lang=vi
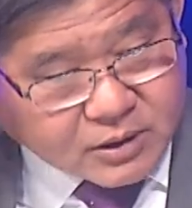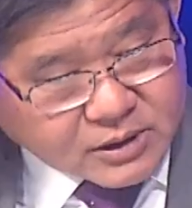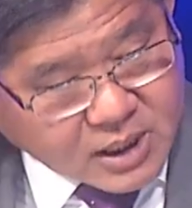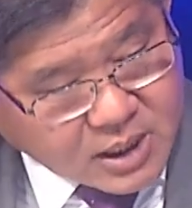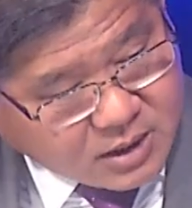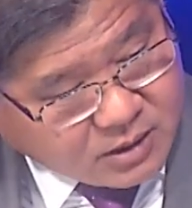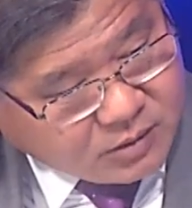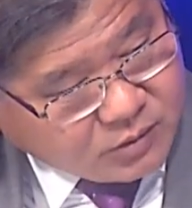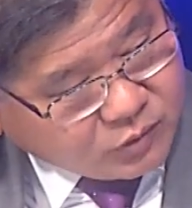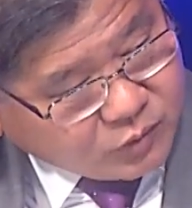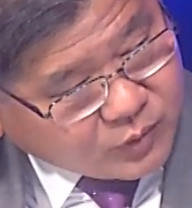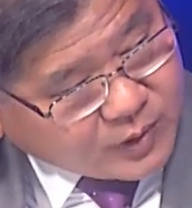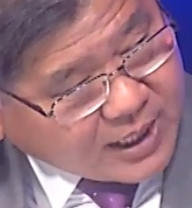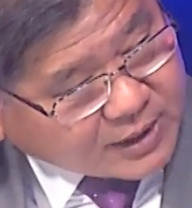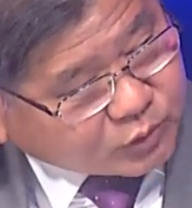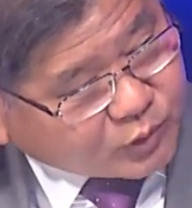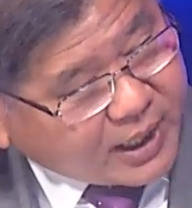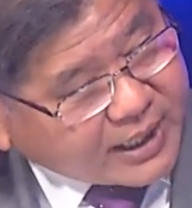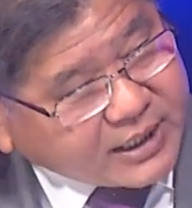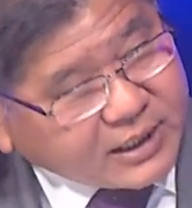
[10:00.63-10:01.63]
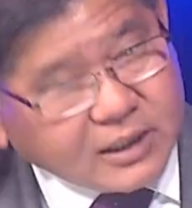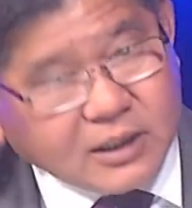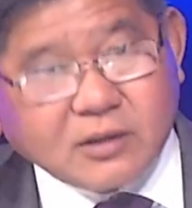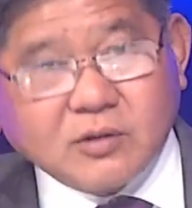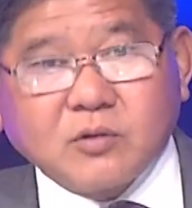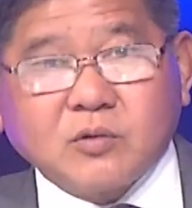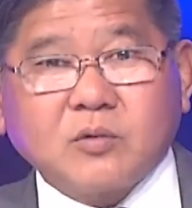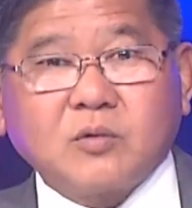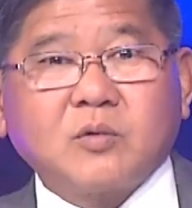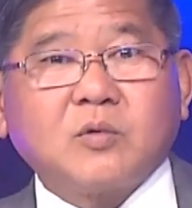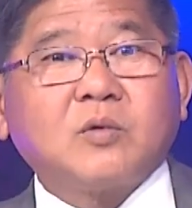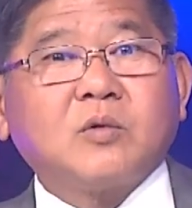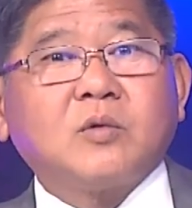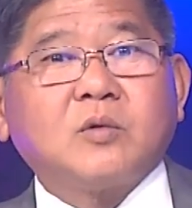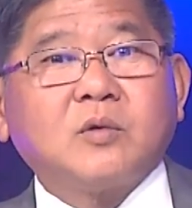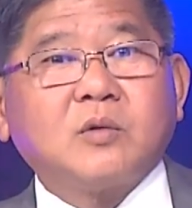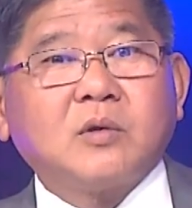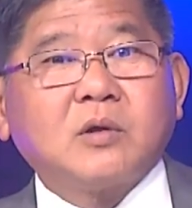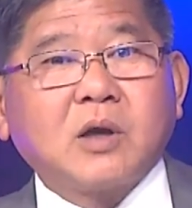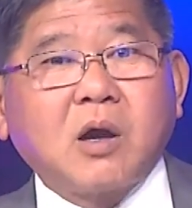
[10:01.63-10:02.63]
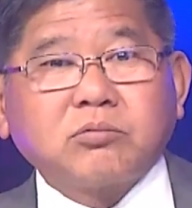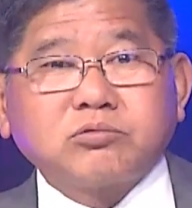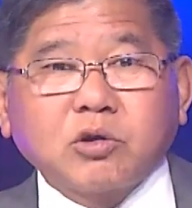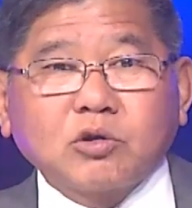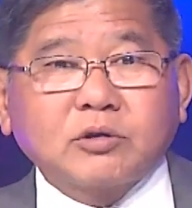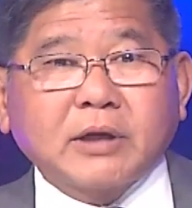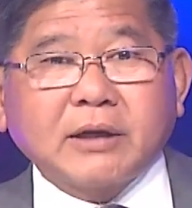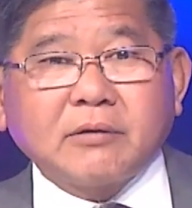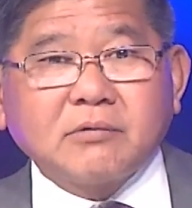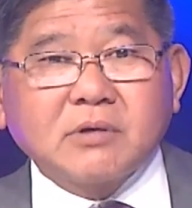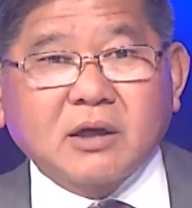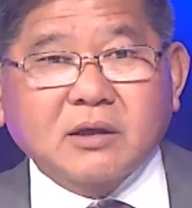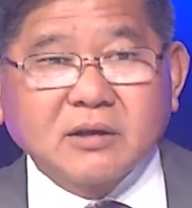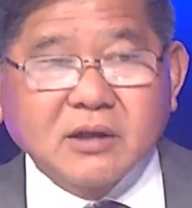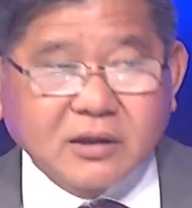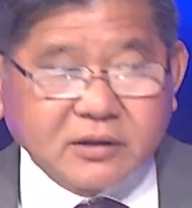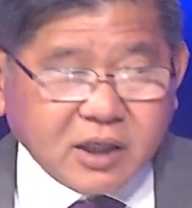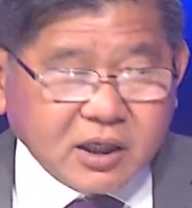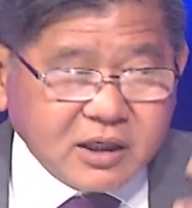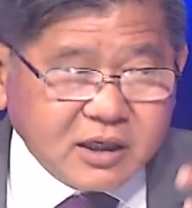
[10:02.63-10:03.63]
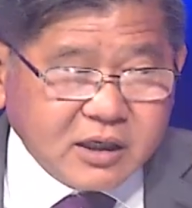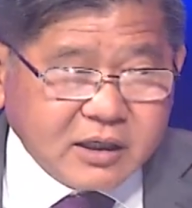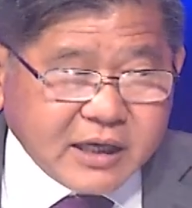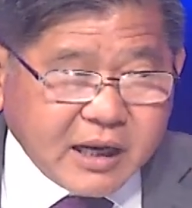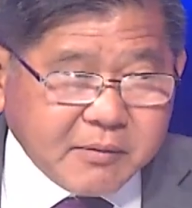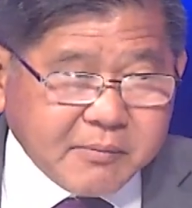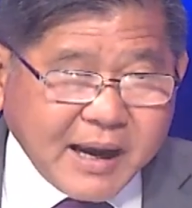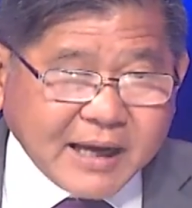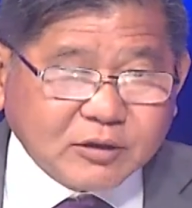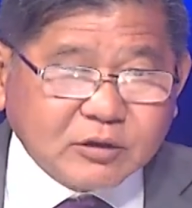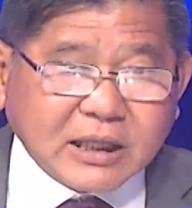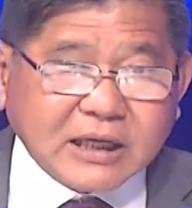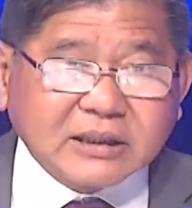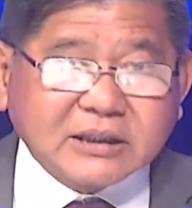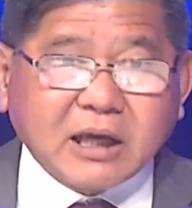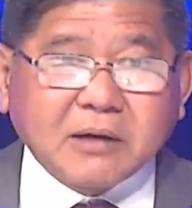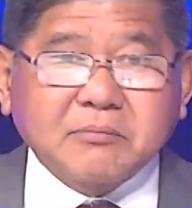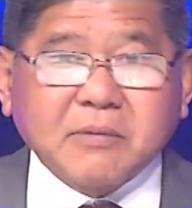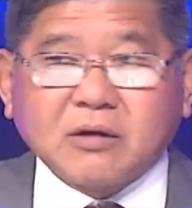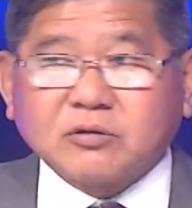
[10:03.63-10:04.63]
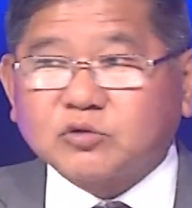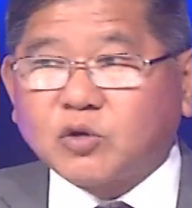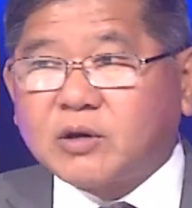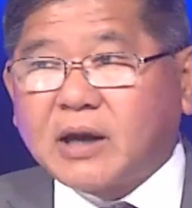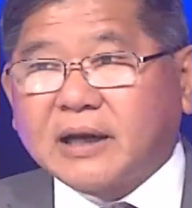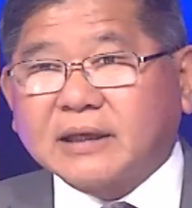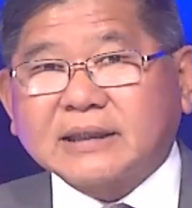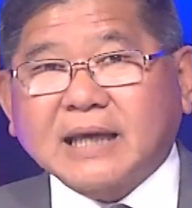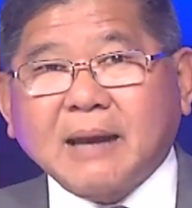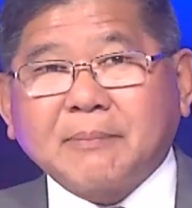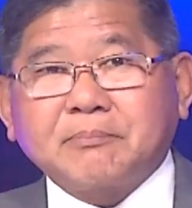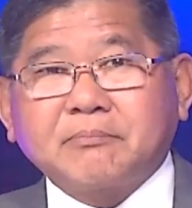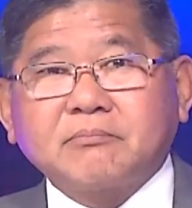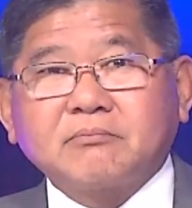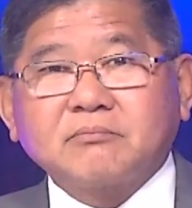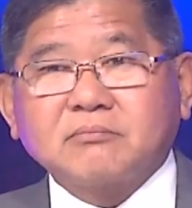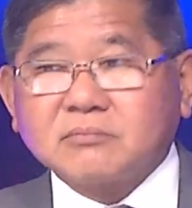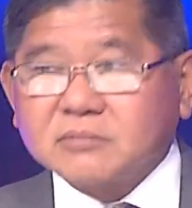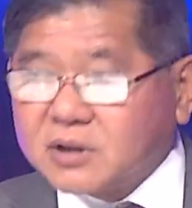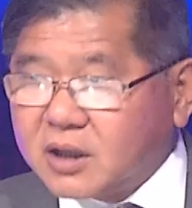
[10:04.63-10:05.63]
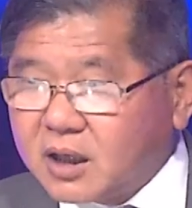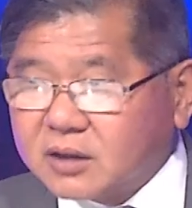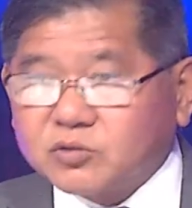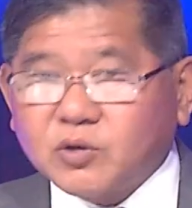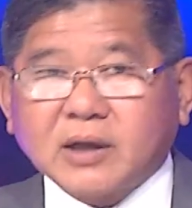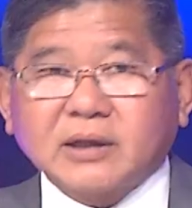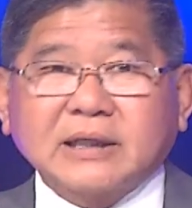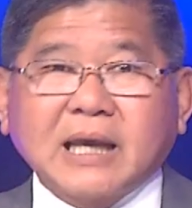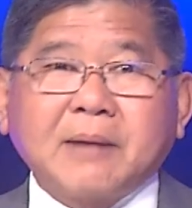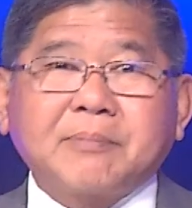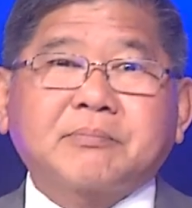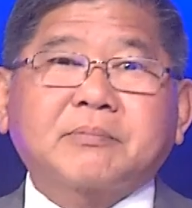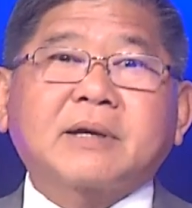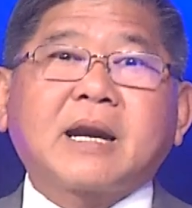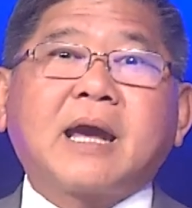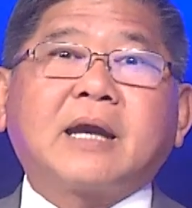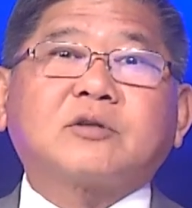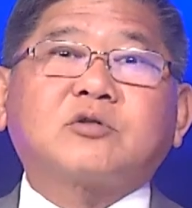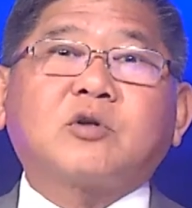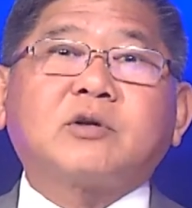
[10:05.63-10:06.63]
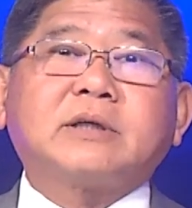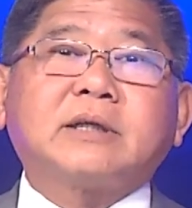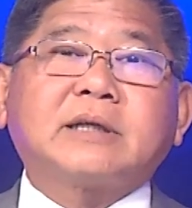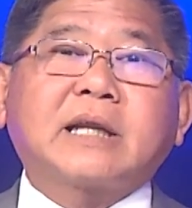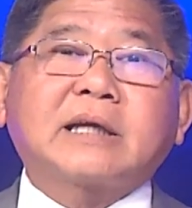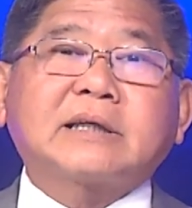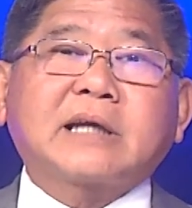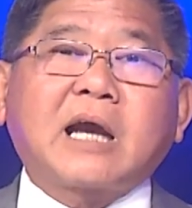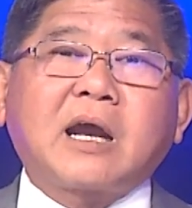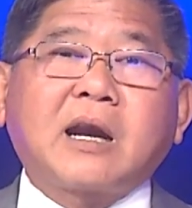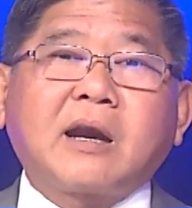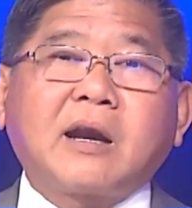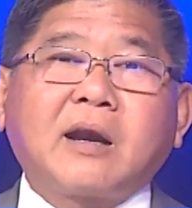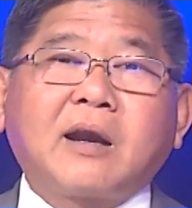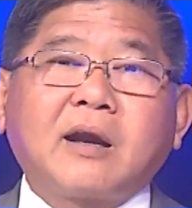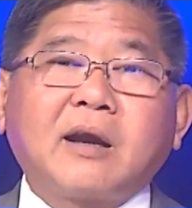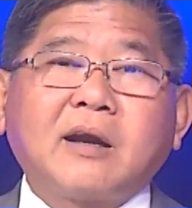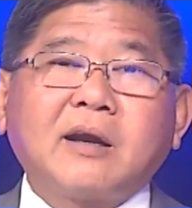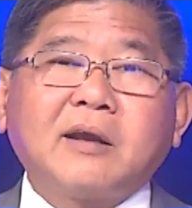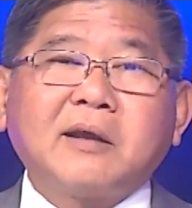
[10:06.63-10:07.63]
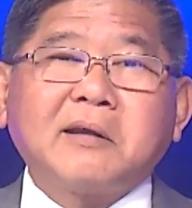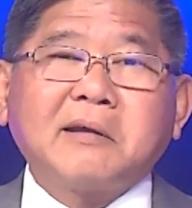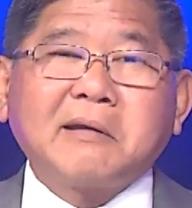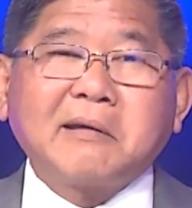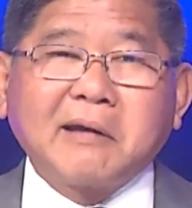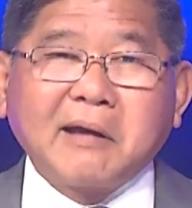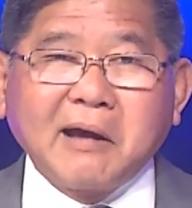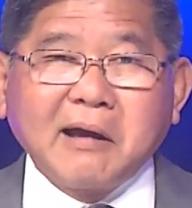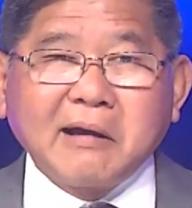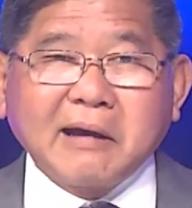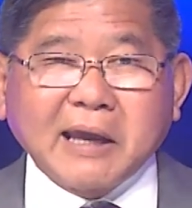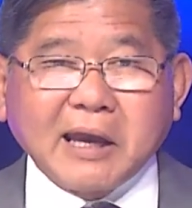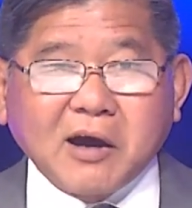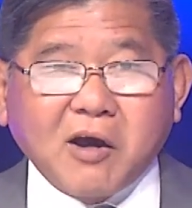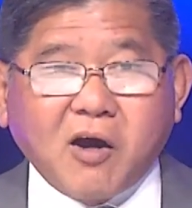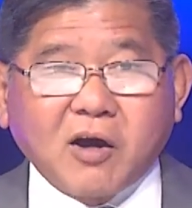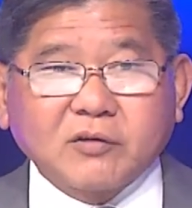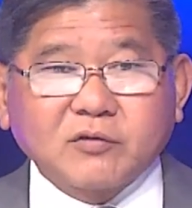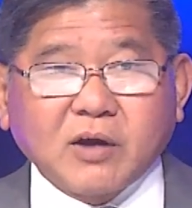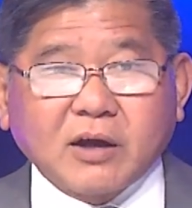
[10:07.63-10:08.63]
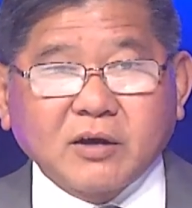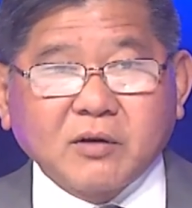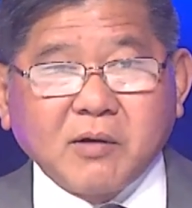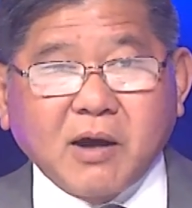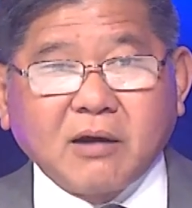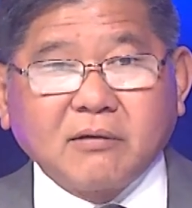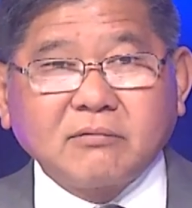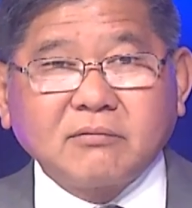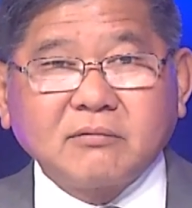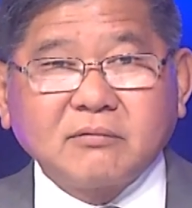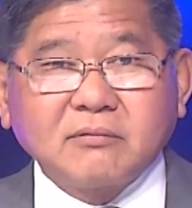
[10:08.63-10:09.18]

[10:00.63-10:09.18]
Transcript: sức, tôi ra tôi đánh, không tôi đánh được. Thì nay mai tôi thắng trận bảo tôi là ăn cắp, đó, tôi ăn cắp để tôi đi thắng trận, đó, nghe ngon quá đúng không?